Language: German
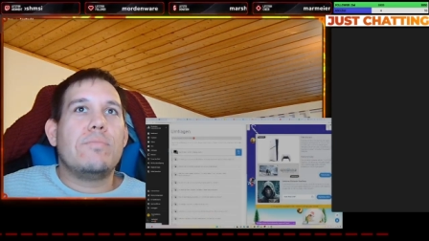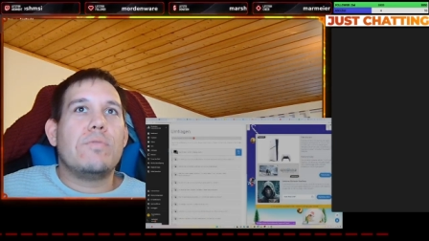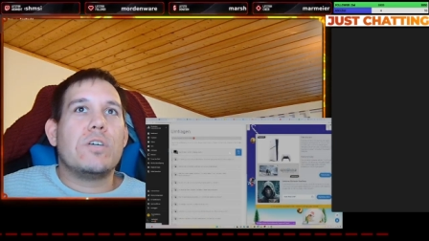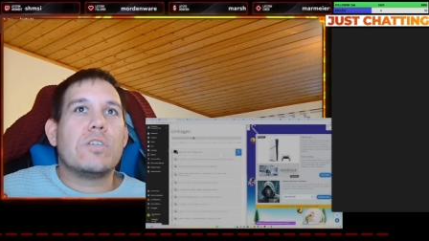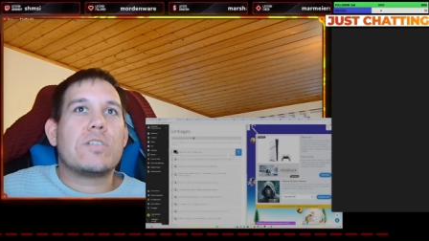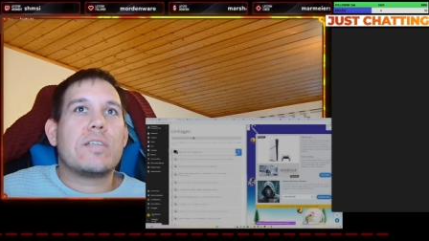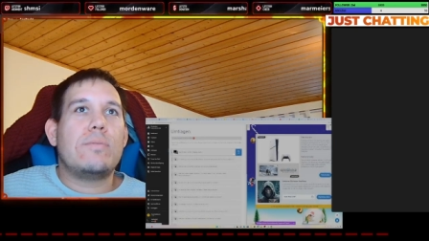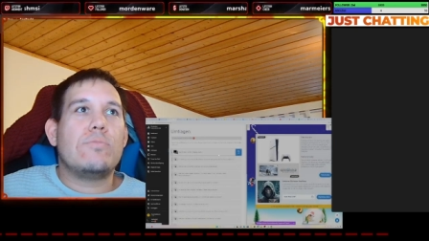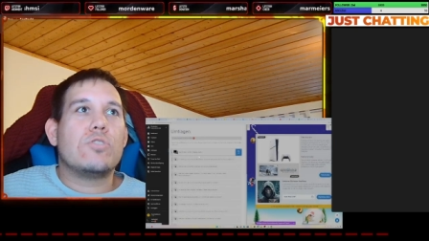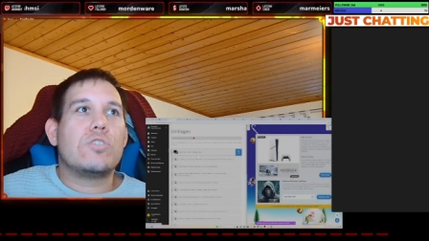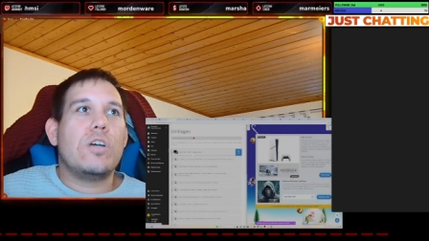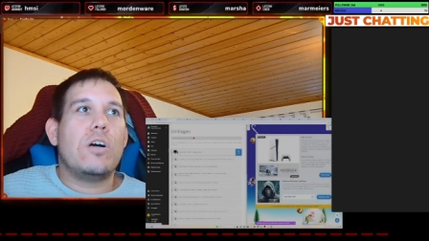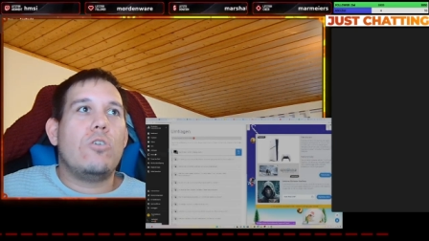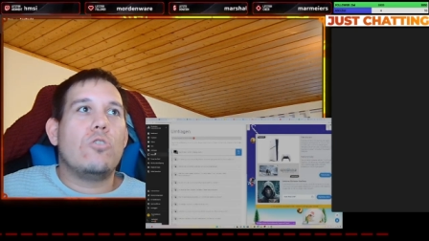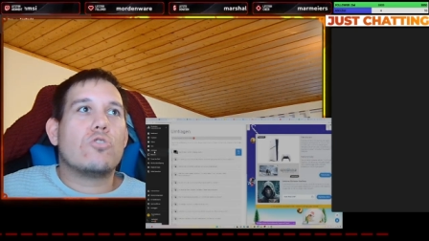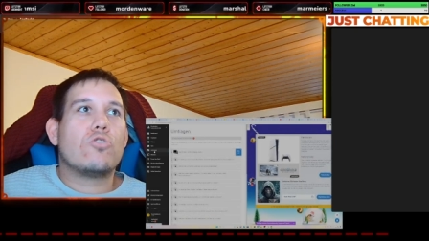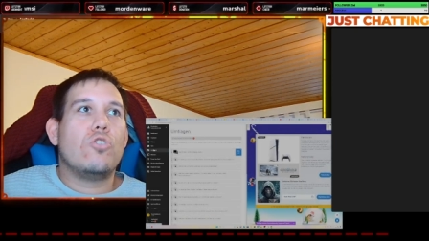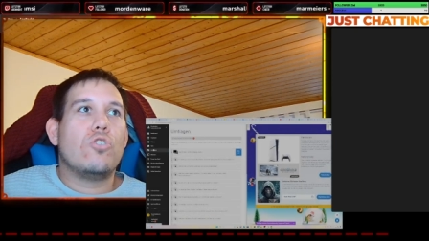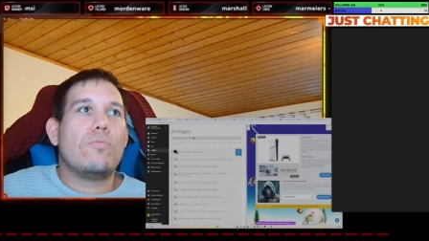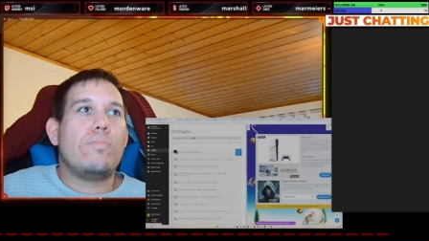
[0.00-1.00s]
da sammelt ihr
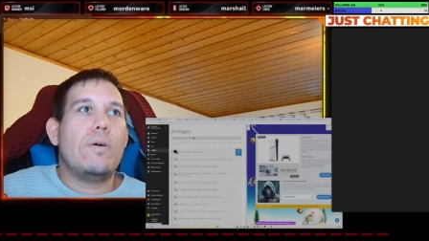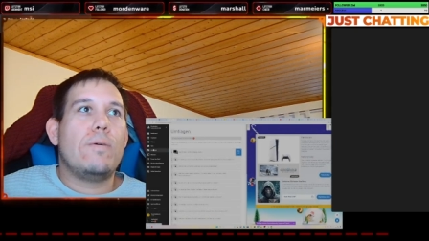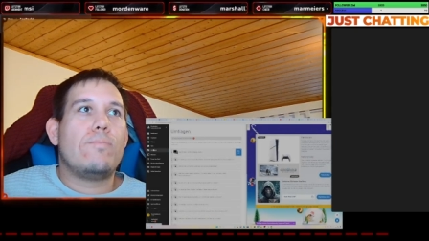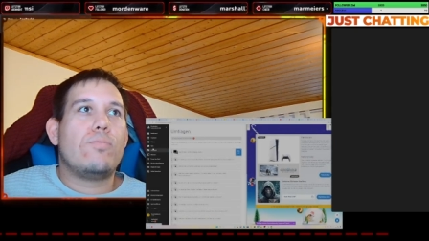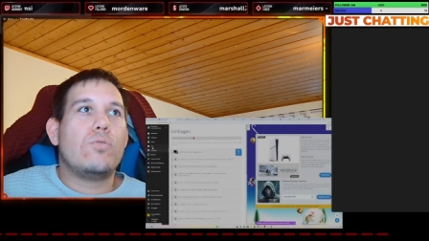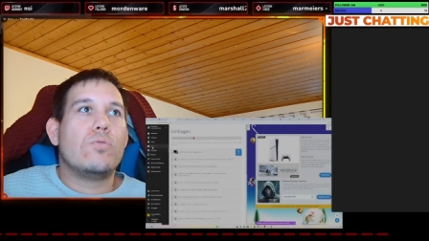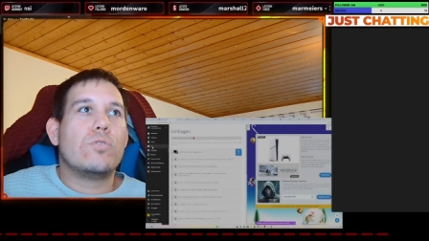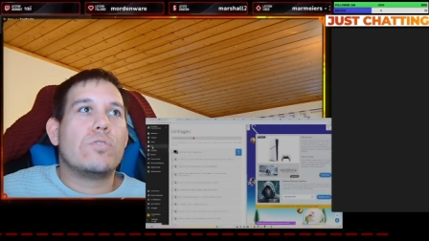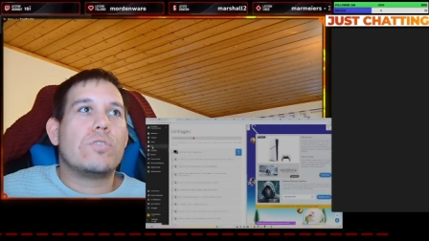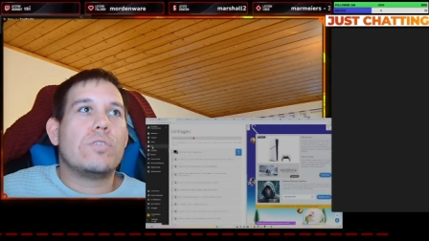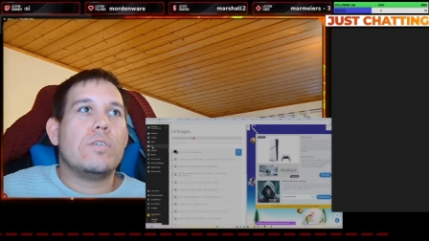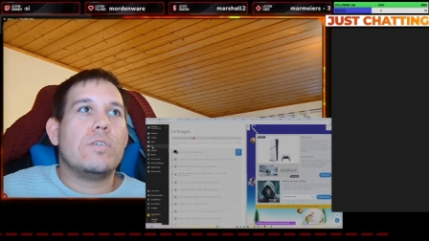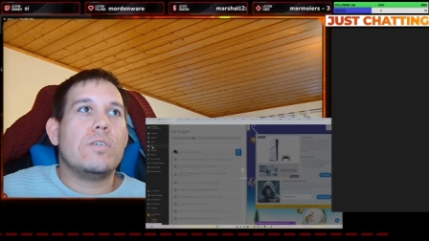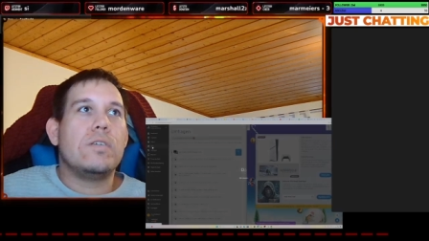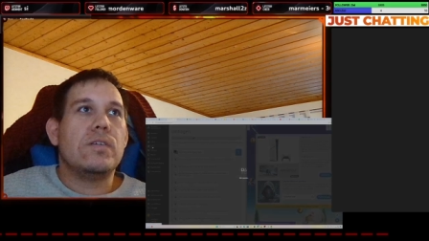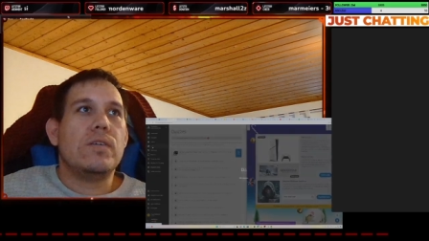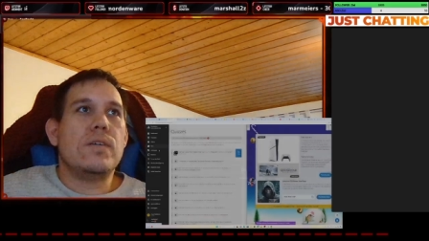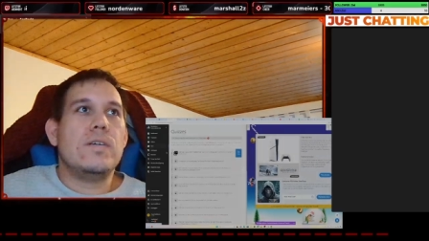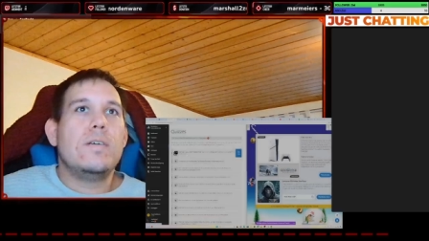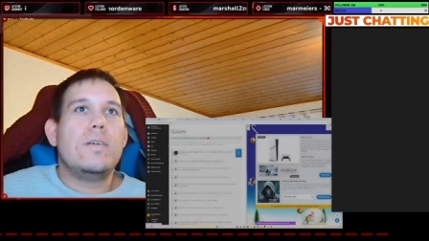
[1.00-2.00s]
auch nochmal
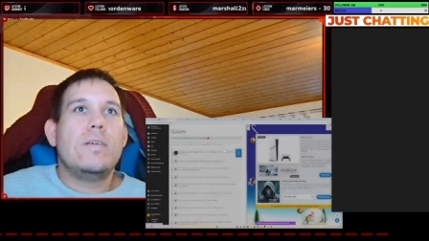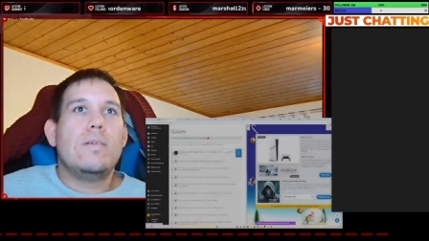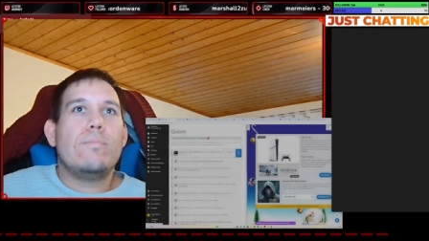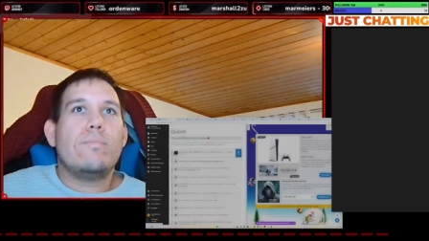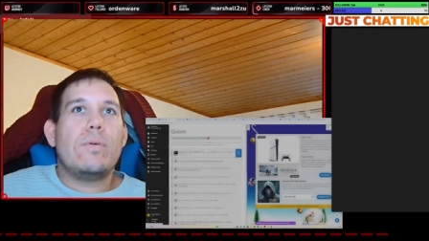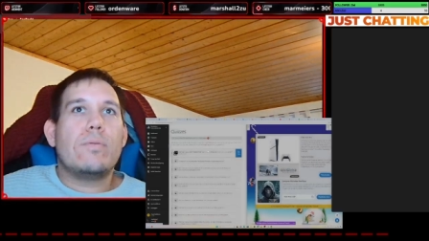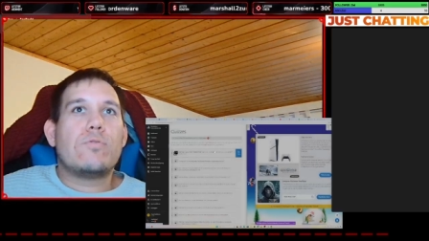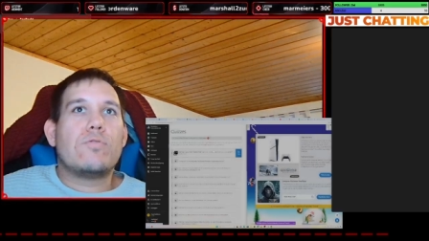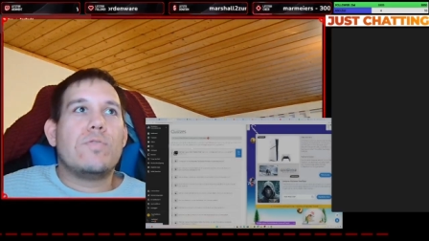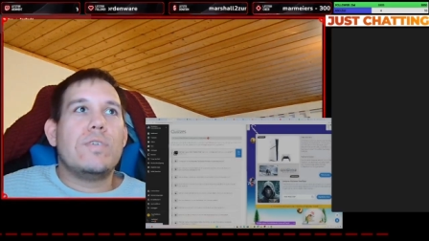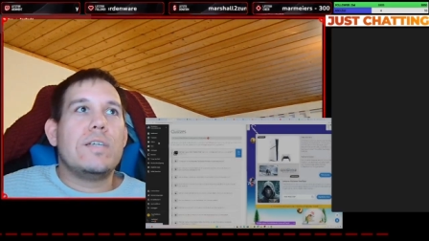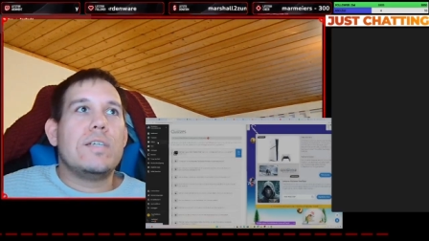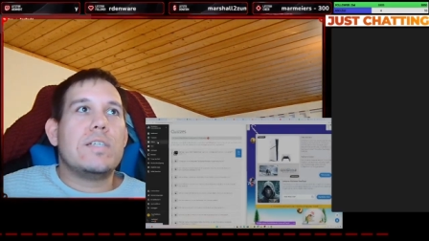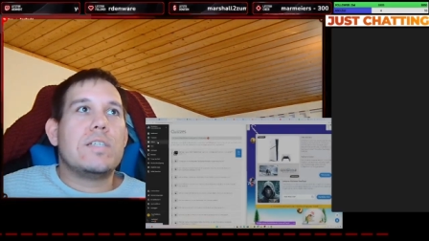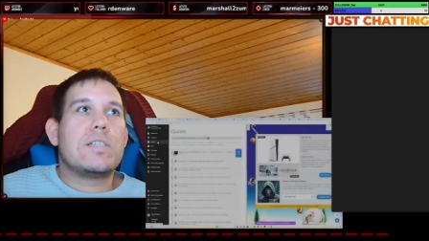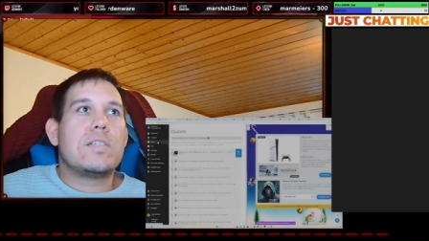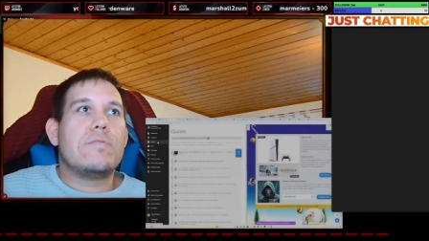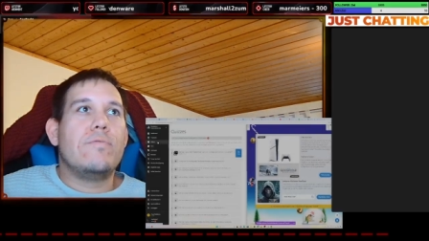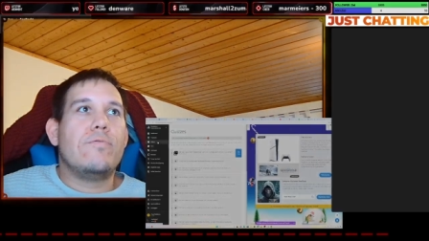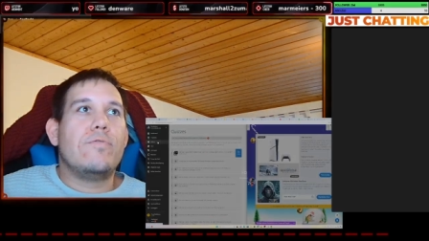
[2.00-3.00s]
Punkte ein
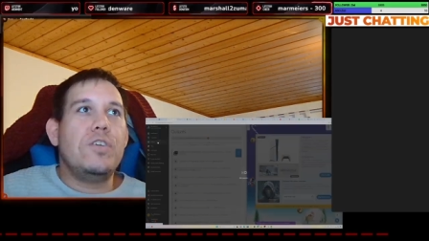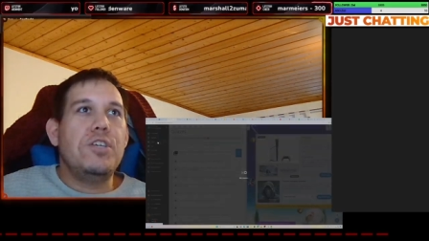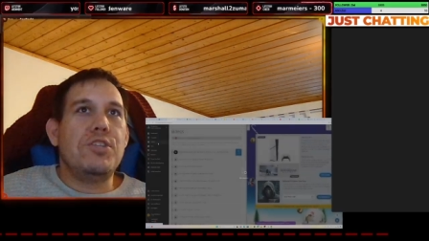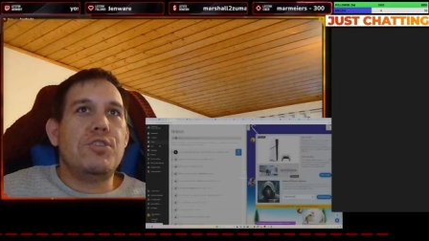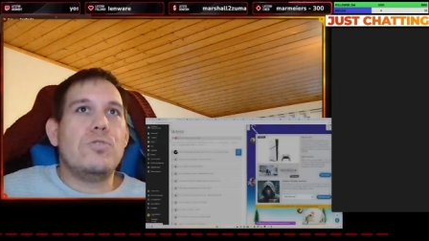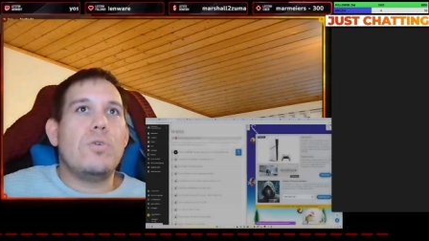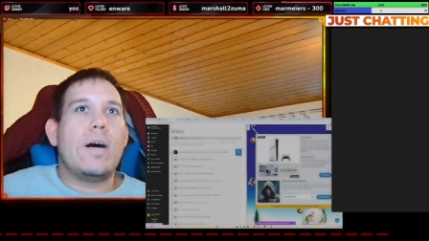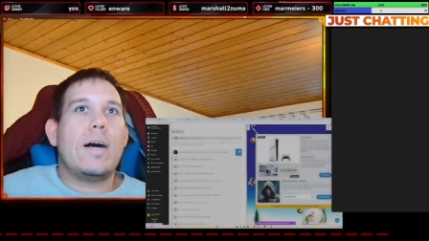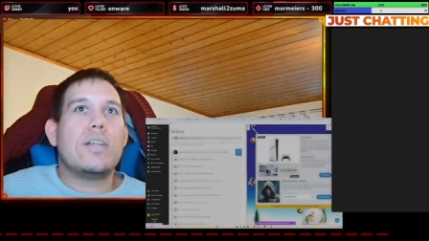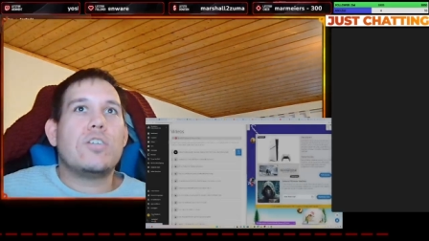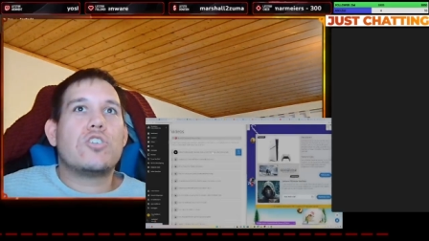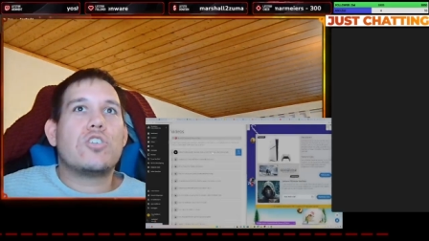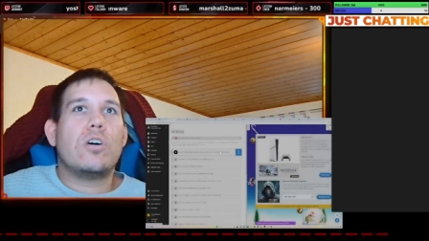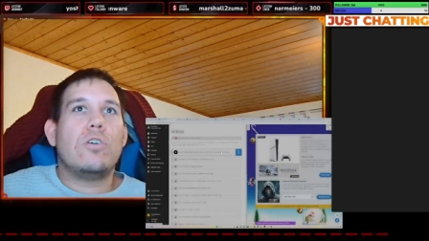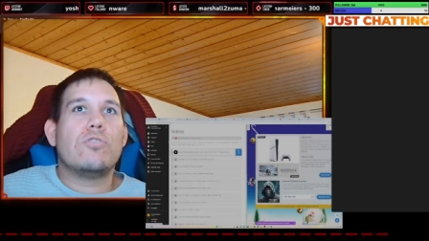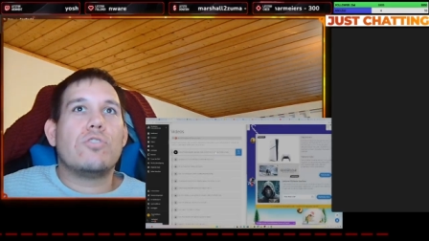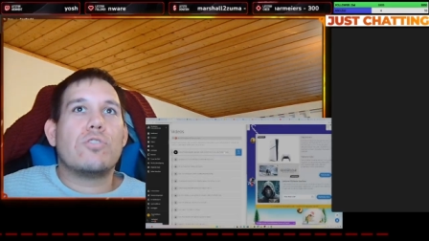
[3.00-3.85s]
Quiz, ein Video anschauen.